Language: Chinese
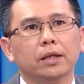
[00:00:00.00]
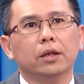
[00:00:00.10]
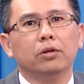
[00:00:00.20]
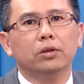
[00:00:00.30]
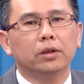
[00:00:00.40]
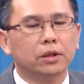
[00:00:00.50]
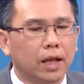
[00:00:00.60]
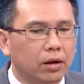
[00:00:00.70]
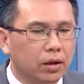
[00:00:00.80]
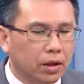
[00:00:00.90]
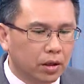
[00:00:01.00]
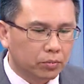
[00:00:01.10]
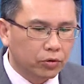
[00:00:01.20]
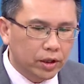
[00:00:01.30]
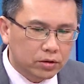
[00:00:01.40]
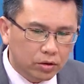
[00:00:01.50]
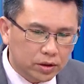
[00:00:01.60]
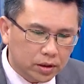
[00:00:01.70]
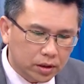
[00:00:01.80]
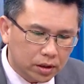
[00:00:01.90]
相信各位投资者知道，不断从
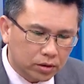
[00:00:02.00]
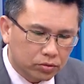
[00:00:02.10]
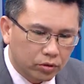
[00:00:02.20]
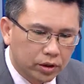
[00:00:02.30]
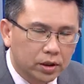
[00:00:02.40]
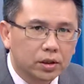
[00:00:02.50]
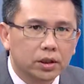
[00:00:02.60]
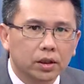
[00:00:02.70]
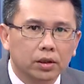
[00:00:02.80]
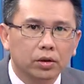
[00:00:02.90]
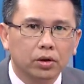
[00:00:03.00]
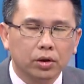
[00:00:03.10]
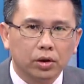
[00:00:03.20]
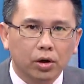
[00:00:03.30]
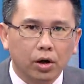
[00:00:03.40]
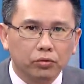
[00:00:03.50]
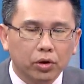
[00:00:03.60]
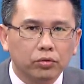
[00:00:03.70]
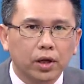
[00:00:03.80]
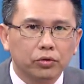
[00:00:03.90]
整个所谓的之前的哦
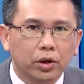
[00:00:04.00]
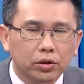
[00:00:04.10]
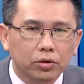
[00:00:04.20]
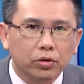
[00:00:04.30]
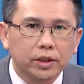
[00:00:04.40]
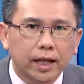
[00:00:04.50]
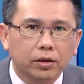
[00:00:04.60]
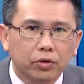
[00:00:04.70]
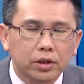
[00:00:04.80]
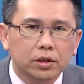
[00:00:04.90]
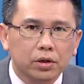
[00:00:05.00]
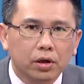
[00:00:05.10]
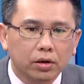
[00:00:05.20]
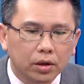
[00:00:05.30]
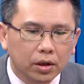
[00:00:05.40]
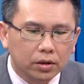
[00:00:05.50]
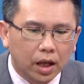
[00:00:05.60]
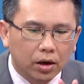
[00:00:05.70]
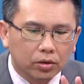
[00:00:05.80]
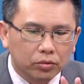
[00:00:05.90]
原物料、原油价的原石油，
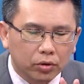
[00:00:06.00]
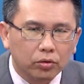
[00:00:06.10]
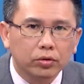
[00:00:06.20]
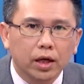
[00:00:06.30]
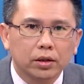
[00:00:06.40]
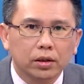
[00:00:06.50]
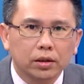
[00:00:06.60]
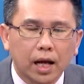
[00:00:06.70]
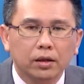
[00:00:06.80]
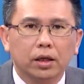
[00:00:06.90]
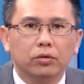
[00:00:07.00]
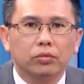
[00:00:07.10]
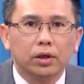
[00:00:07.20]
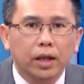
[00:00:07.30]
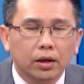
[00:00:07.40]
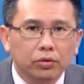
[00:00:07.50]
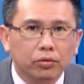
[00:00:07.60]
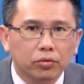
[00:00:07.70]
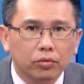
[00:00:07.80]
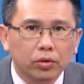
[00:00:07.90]
到原物料的钢铁股跟航
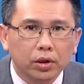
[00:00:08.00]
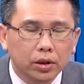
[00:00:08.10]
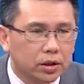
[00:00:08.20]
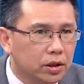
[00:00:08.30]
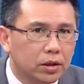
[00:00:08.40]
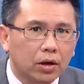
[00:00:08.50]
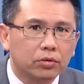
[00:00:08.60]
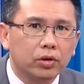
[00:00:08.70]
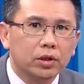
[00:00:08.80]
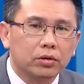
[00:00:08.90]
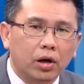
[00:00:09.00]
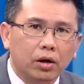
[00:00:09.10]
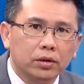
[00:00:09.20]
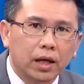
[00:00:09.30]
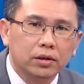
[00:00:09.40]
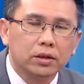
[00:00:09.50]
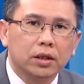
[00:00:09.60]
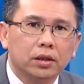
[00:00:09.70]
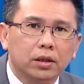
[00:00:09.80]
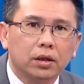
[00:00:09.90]
运股，以及到最哈到之
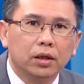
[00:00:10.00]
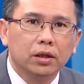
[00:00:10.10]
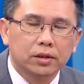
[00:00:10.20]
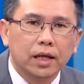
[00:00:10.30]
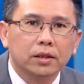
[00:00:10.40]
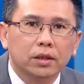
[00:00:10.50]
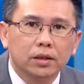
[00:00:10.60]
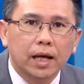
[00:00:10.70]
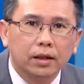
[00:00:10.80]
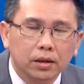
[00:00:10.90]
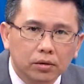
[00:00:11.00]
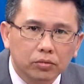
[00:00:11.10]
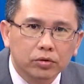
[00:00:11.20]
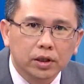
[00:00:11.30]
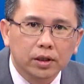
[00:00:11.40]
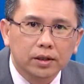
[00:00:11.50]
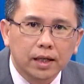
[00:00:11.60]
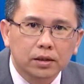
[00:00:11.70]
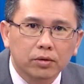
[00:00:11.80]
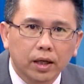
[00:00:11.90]
前的。上证二差跟沪深二
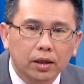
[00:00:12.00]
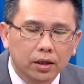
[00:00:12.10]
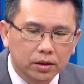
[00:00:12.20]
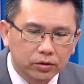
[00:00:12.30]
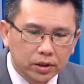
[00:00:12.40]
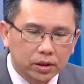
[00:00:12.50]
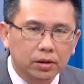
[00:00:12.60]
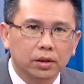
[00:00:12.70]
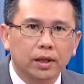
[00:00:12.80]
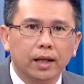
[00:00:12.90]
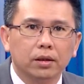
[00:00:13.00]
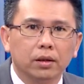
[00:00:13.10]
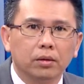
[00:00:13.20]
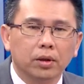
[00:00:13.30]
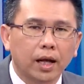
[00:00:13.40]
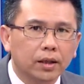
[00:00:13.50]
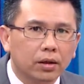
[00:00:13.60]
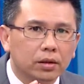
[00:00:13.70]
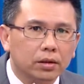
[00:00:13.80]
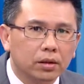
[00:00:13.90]
差之外，最近你看看
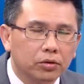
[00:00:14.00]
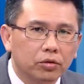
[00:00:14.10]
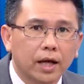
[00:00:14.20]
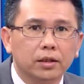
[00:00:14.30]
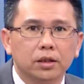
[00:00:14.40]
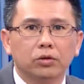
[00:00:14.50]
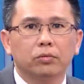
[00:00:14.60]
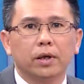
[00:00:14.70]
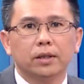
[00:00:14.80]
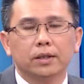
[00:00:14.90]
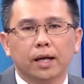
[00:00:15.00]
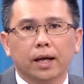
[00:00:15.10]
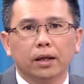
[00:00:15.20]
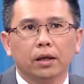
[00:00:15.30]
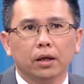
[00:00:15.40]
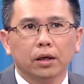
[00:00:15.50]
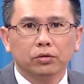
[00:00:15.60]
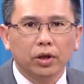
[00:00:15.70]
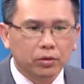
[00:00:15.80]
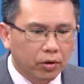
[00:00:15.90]
到的有达这些股票在上来，
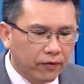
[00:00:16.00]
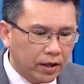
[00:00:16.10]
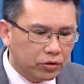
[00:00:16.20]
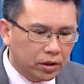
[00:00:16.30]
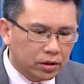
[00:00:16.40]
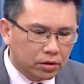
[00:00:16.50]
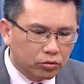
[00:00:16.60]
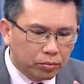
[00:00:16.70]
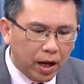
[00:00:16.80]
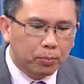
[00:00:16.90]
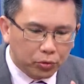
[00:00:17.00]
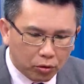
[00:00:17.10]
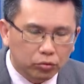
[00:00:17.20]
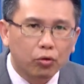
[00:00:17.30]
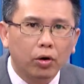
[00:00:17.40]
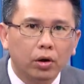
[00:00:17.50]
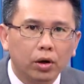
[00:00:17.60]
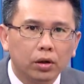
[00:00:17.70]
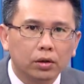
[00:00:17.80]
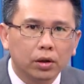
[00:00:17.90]
所以你会发觉股票不用多，
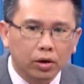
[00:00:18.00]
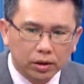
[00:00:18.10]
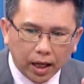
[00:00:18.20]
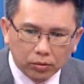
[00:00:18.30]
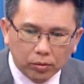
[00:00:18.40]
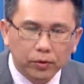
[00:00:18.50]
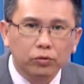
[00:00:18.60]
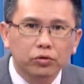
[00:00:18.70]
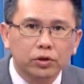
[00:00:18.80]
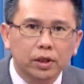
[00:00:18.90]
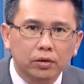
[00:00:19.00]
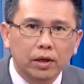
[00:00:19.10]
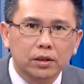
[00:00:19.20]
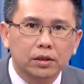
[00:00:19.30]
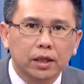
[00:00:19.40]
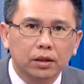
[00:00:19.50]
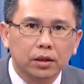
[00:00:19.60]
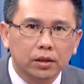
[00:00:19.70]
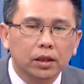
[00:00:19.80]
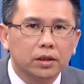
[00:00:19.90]
哦，你看我们过去这一段时间
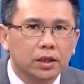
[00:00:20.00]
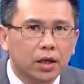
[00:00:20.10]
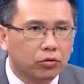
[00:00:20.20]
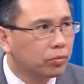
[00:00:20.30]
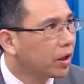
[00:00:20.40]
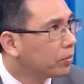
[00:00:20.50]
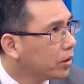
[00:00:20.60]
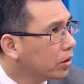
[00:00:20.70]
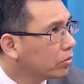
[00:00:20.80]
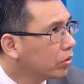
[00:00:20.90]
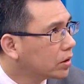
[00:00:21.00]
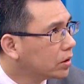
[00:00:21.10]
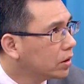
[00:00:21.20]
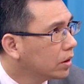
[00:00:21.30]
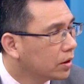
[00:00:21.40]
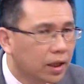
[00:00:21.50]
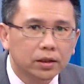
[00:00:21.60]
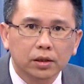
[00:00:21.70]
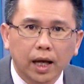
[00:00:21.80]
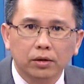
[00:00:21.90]
跟你介绍股票也没有很多支，
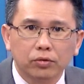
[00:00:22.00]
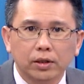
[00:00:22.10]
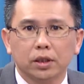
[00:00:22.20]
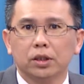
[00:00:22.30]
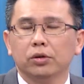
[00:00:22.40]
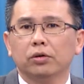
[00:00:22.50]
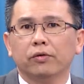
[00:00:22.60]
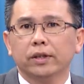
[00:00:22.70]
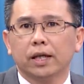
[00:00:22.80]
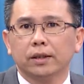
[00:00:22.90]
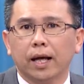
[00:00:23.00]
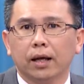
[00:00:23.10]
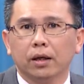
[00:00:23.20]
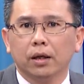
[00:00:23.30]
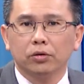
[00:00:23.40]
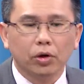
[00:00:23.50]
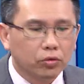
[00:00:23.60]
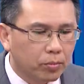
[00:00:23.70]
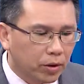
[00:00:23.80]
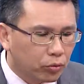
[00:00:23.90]
但是你看赚钱几率都非常大，所以
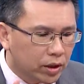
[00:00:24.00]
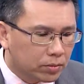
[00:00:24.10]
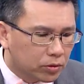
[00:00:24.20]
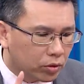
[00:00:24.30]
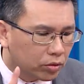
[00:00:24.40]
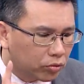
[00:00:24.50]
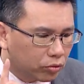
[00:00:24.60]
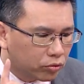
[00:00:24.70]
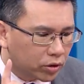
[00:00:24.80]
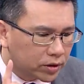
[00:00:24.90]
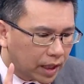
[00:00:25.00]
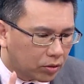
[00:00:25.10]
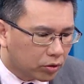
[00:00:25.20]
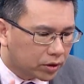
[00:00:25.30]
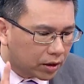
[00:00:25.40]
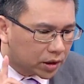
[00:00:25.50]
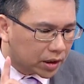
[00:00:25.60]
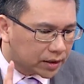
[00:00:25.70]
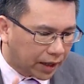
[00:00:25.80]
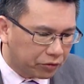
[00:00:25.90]
我们为什么说如果掌握到这
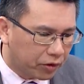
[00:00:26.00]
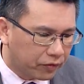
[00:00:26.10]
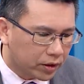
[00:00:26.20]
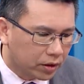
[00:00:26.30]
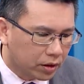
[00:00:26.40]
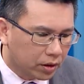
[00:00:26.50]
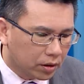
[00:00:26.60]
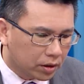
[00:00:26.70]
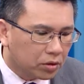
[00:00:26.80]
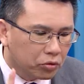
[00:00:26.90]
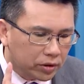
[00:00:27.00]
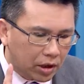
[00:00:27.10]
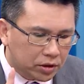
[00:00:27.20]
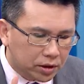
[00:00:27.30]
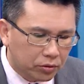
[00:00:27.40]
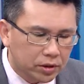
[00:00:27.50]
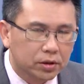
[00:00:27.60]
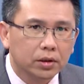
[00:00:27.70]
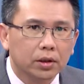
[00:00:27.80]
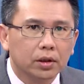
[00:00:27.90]
个三月份，你如果到今天为
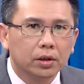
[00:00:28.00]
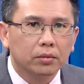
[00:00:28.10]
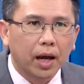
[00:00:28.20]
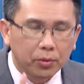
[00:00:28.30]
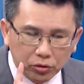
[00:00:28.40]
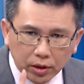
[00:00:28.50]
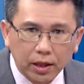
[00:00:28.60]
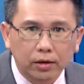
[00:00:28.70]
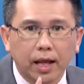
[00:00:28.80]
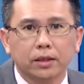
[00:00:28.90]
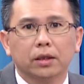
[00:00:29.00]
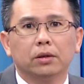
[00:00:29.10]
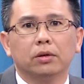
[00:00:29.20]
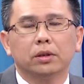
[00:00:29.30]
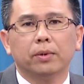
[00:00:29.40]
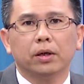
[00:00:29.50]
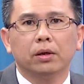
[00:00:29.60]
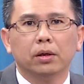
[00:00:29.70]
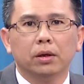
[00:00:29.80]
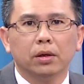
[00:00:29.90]
止还没有赚到大钱，投资朋友，
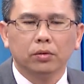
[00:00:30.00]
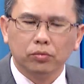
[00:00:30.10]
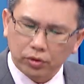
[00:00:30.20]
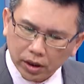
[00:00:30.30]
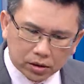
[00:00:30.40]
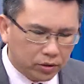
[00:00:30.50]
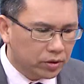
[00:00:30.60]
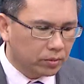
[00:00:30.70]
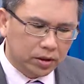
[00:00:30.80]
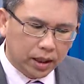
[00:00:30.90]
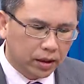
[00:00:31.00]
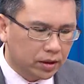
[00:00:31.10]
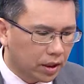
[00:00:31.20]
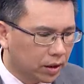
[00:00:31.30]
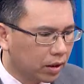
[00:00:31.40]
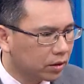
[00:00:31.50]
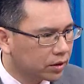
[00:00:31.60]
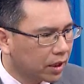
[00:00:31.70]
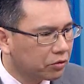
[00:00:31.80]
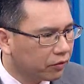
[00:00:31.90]
我一为什么只在跟你强调
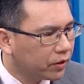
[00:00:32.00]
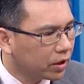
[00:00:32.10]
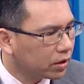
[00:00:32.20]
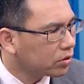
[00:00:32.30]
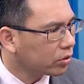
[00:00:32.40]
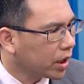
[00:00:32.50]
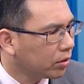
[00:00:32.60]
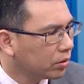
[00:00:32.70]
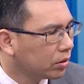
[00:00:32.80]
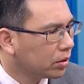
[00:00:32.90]
三月份很重要，